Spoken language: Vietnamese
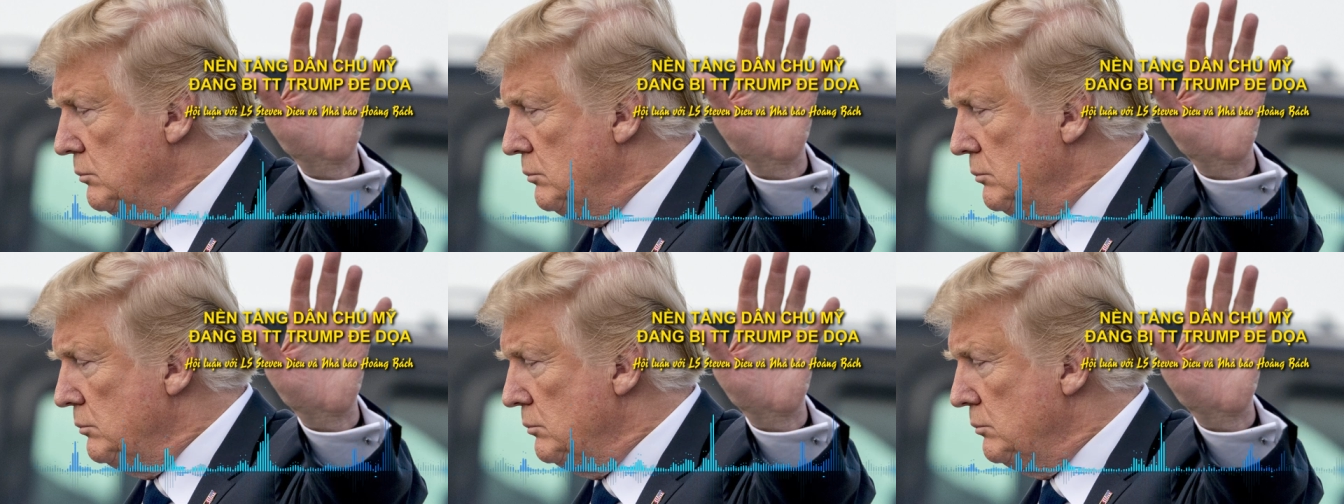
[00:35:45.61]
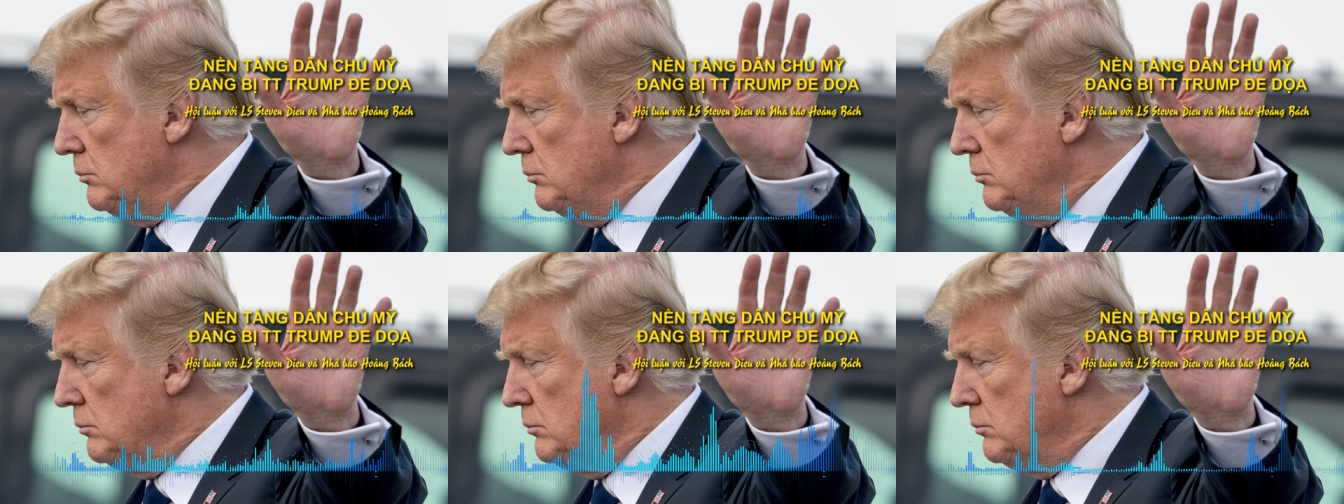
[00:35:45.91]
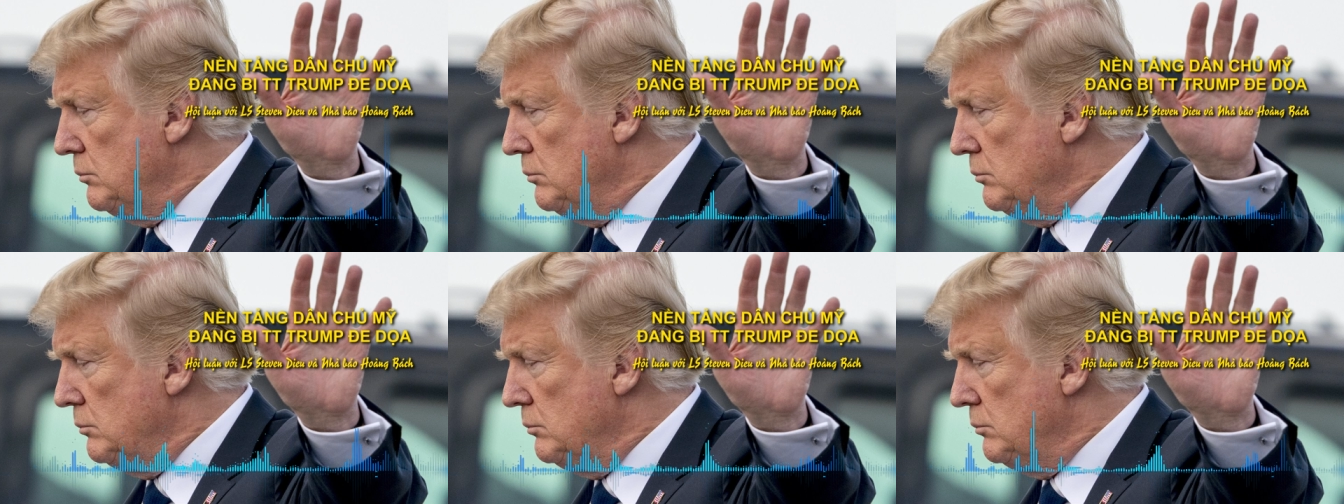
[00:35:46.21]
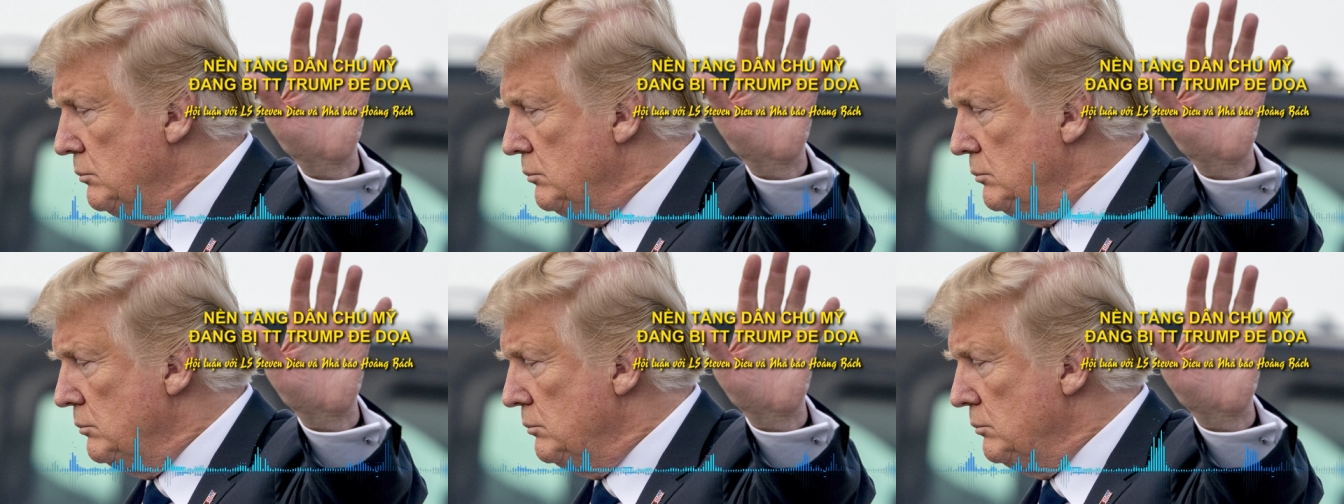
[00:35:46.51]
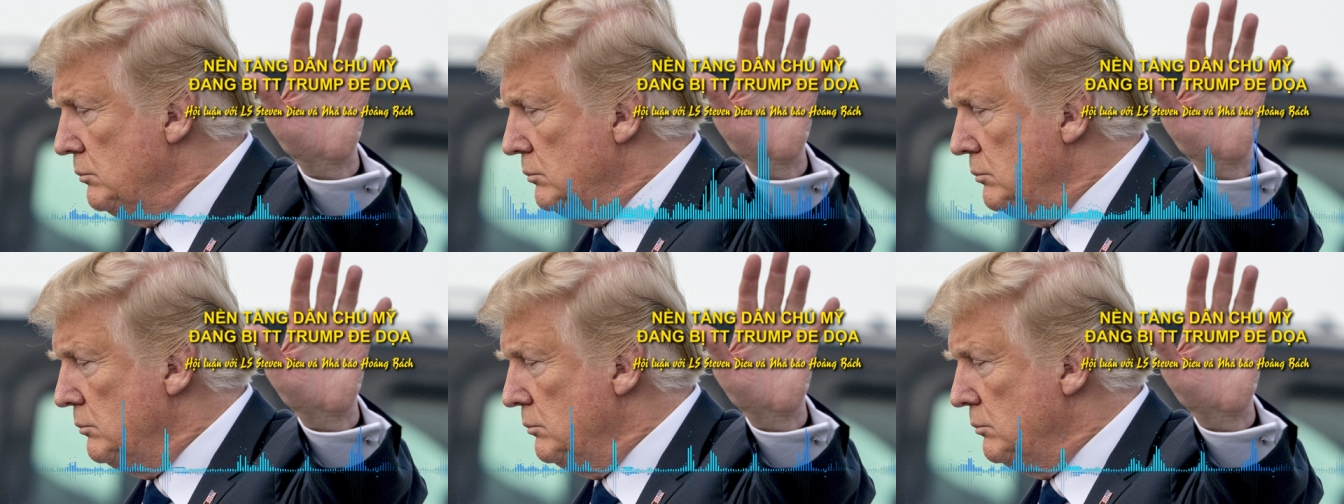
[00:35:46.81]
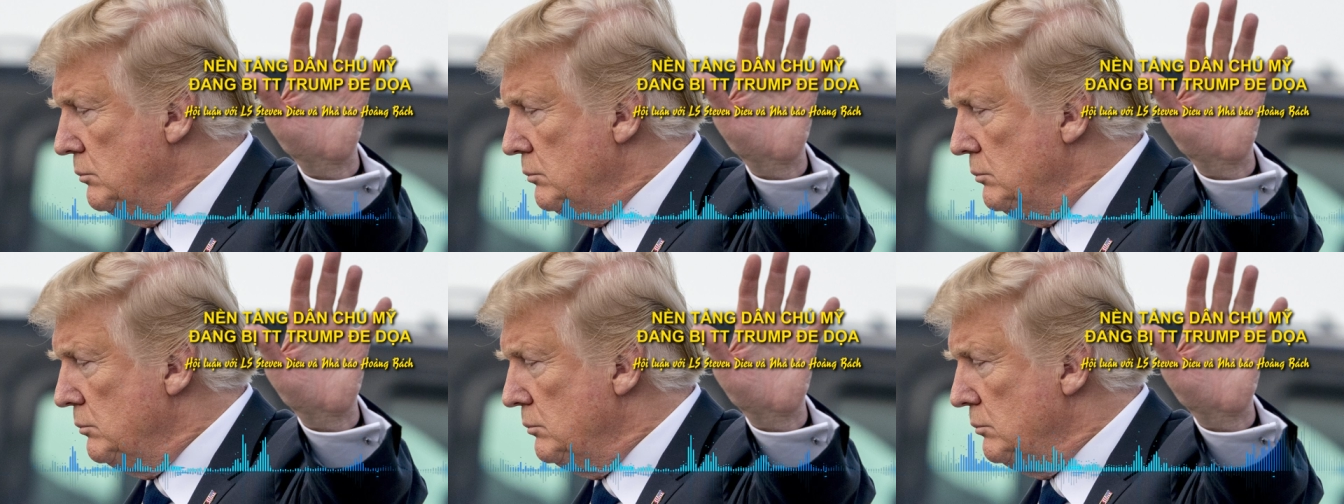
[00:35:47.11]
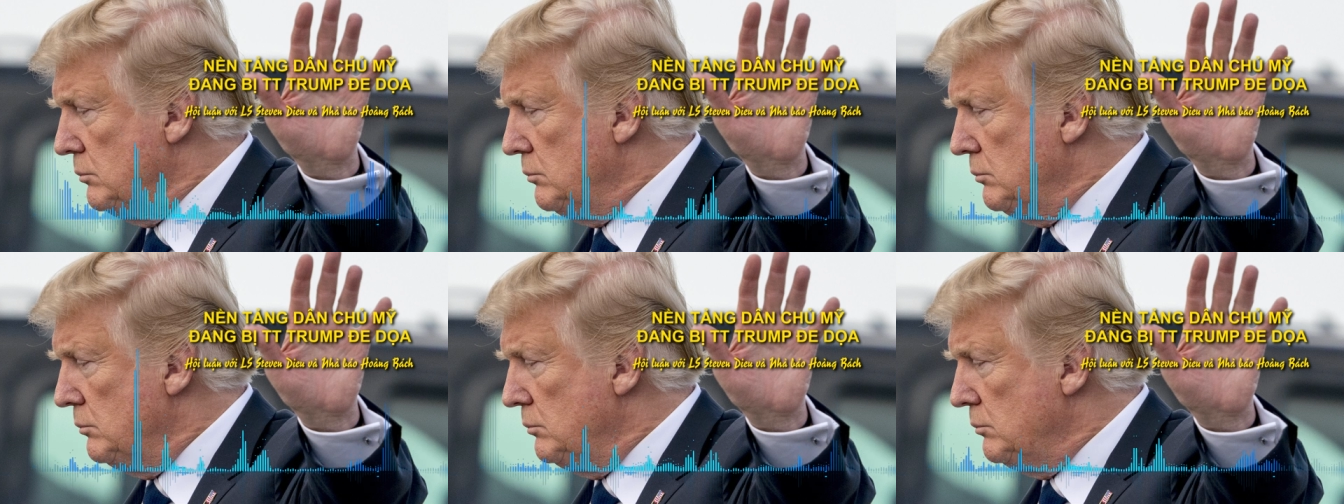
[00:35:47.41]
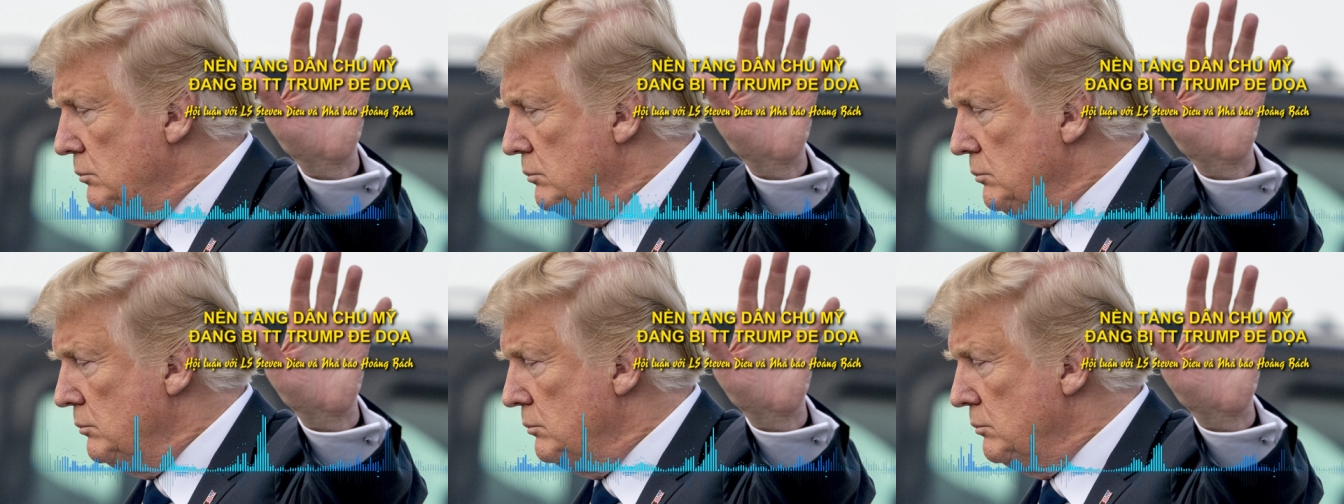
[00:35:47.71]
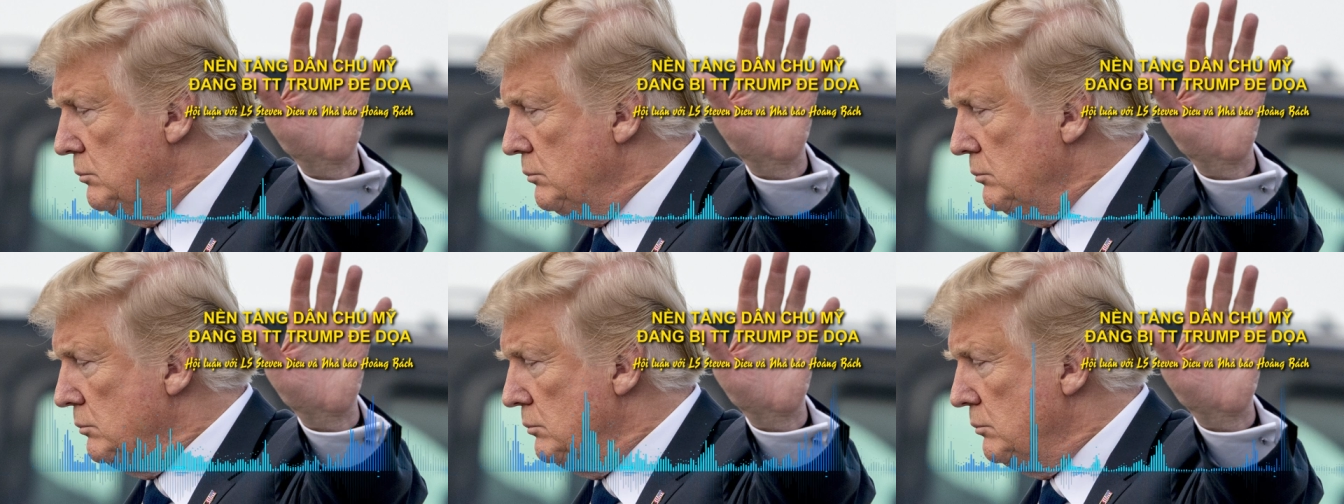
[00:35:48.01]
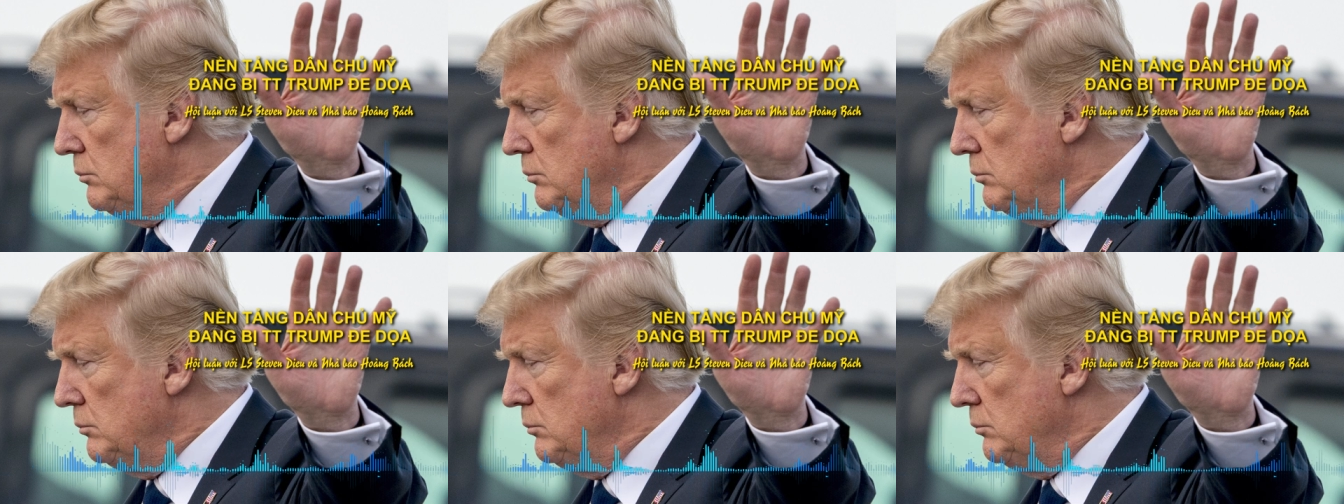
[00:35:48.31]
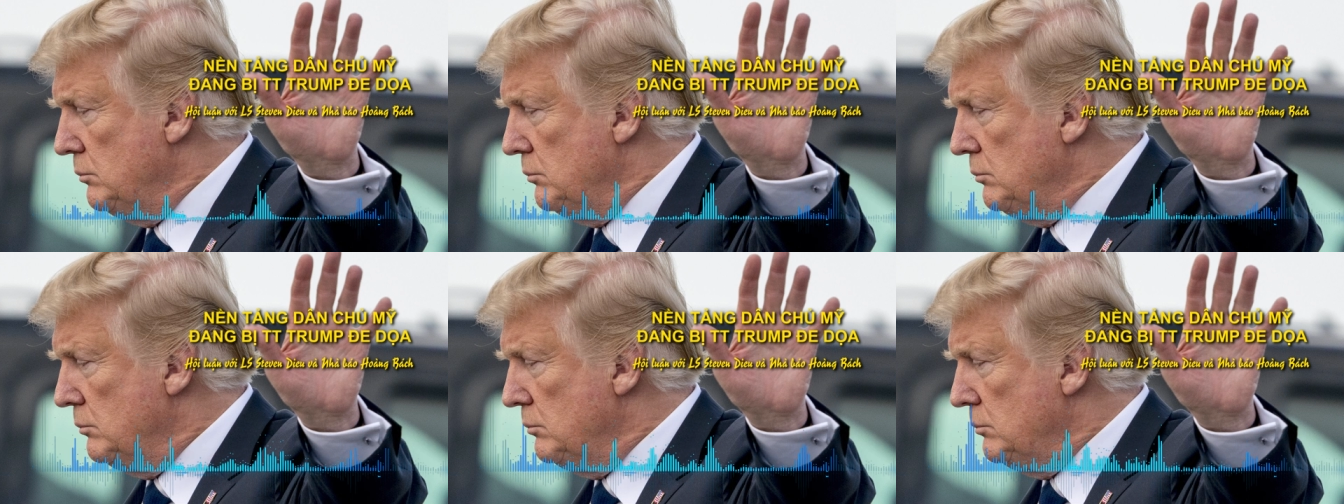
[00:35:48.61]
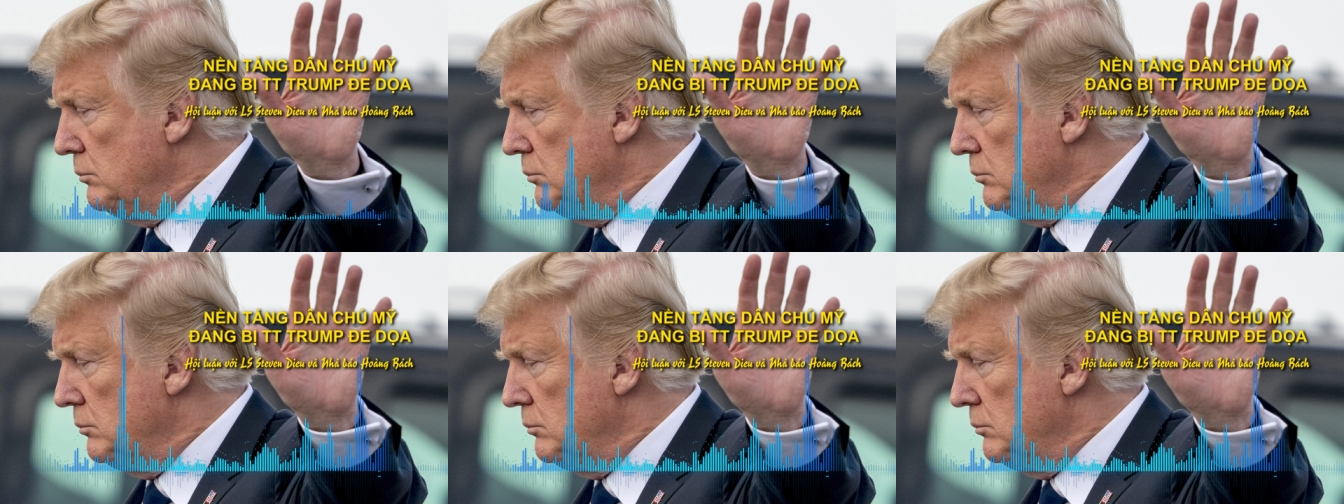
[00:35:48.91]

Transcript: là bắt đầu từ 1988 nhưng mà ở trên thượng viện